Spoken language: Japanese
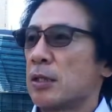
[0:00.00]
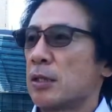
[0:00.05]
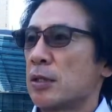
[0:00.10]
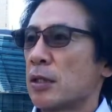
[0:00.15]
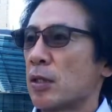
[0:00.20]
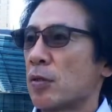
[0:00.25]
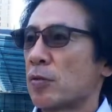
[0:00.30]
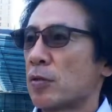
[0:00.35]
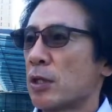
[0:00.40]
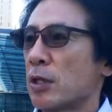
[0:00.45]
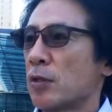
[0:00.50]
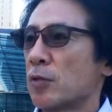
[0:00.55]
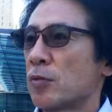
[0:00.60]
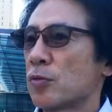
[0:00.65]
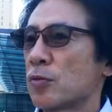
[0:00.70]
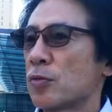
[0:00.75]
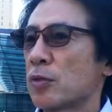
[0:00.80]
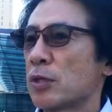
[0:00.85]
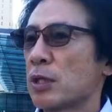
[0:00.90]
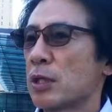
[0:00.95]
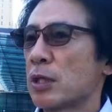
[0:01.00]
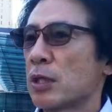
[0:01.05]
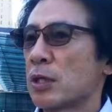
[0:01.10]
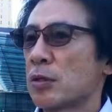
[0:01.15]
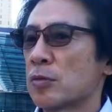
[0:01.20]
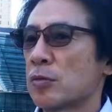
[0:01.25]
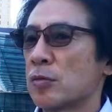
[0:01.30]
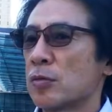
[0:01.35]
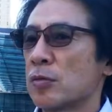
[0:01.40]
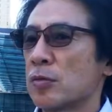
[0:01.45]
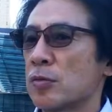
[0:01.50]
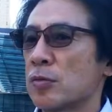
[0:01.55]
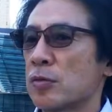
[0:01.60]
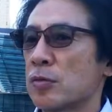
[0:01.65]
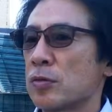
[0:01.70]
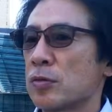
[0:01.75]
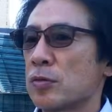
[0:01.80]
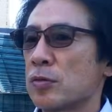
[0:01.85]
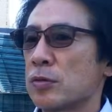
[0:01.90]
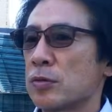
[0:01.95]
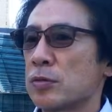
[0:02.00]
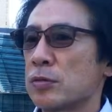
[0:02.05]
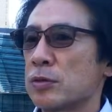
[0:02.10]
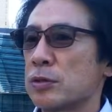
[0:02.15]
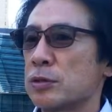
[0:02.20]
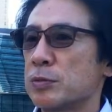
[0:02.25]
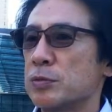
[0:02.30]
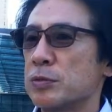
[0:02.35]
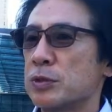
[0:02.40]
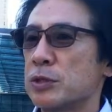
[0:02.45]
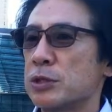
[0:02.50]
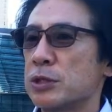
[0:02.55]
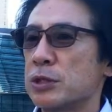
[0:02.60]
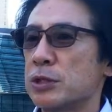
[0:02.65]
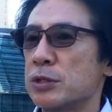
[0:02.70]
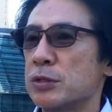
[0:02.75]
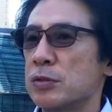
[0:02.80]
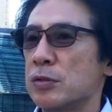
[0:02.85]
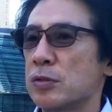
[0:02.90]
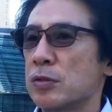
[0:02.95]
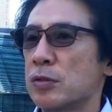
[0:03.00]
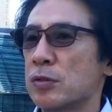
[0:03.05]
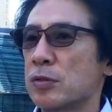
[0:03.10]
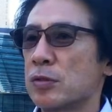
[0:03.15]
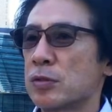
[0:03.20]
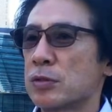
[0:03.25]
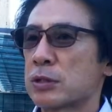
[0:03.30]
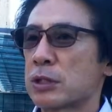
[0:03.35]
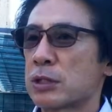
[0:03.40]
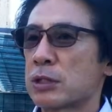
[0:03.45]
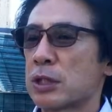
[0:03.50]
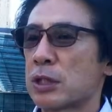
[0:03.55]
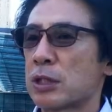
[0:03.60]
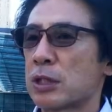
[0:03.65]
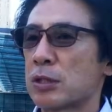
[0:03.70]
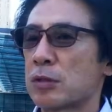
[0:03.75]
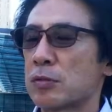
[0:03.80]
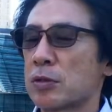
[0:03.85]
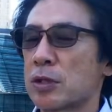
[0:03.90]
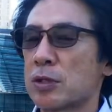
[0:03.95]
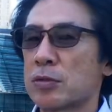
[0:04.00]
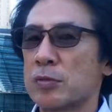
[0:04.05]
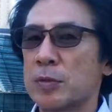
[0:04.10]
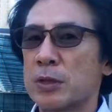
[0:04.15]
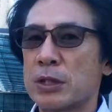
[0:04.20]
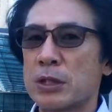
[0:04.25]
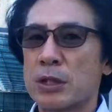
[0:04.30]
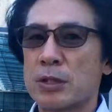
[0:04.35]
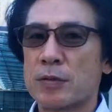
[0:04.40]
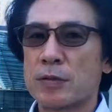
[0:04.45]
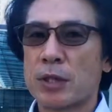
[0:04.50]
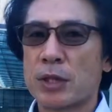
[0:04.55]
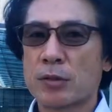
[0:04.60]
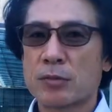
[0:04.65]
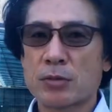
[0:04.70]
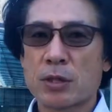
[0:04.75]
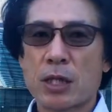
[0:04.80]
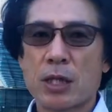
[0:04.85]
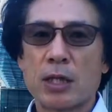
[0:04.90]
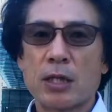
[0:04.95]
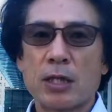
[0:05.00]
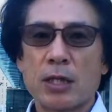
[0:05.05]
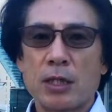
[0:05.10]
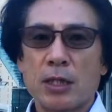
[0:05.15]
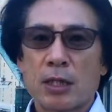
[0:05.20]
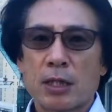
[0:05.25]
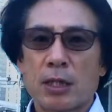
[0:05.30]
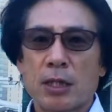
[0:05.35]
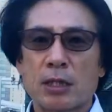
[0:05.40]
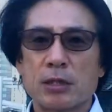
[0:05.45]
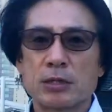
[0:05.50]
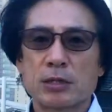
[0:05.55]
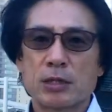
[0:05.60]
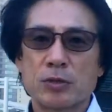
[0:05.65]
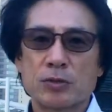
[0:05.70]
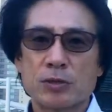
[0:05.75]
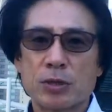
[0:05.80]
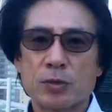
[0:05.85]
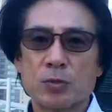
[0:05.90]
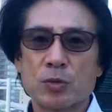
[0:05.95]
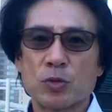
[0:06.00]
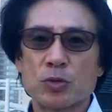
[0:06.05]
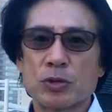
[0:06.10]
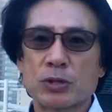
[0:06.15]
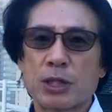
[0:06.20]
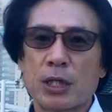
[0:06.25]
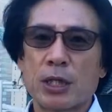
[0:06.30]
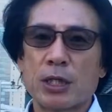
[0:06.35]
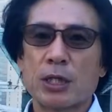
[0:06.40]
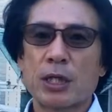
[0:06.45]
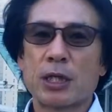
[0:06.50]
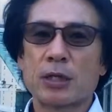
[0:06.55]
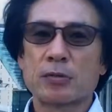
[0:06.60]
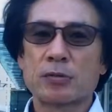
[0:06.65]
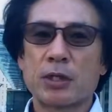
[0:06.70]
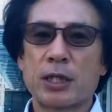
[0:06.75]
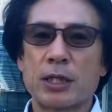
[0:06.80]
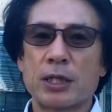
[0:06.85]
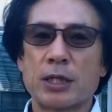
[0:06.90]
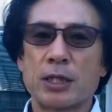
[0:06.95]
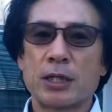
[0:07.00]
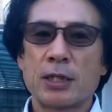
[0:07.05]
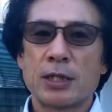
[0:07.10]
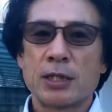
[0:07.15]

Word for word: なので本当に、自分自身を支えてくれるみんなにはいくら感謝をしても足りないぐらい